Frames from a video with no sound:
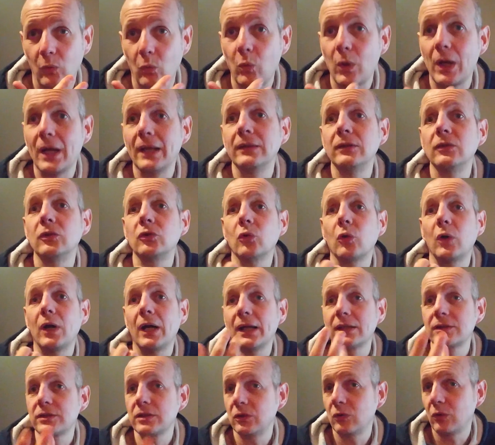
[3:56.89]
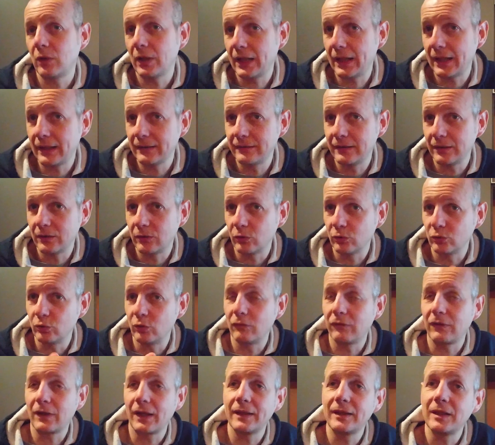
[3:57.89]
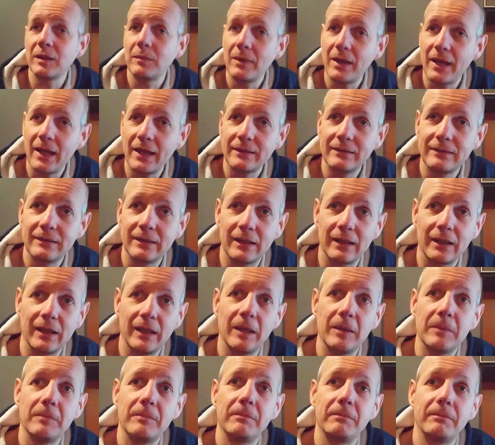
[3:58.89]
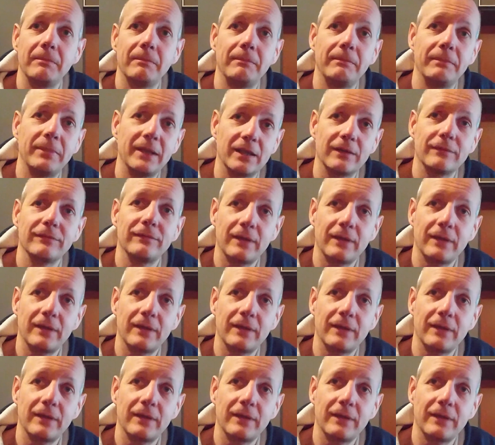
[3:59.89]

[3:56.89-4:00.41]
quanto acido lattico dovrete mettere per